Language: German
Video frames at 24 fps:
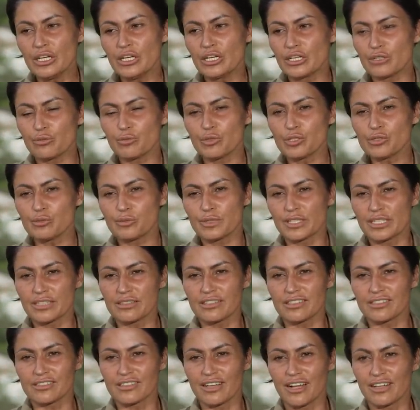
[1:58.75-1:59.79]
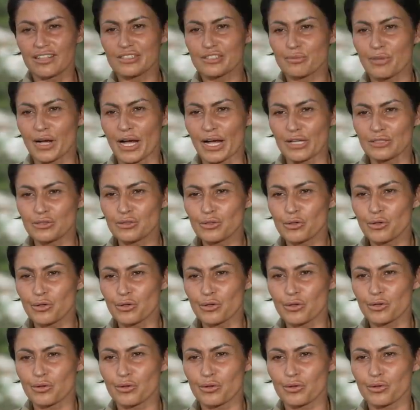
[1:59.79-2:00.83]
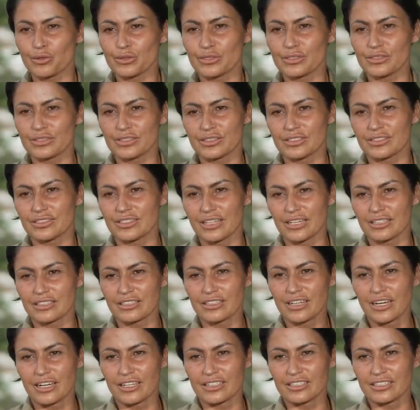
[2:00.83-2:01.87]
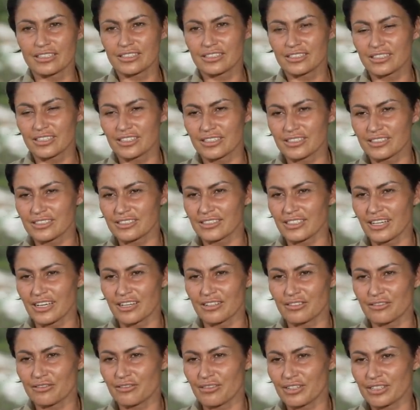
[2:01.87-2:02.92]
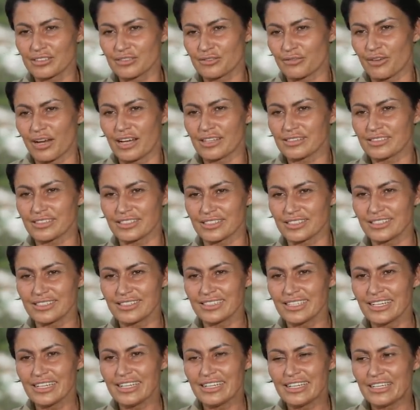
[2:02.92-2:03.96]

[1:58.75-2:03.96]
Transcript: Ich muss mir das jetzt alles mal angucken und dann kann ich, kann ich sagen, was Phase ist.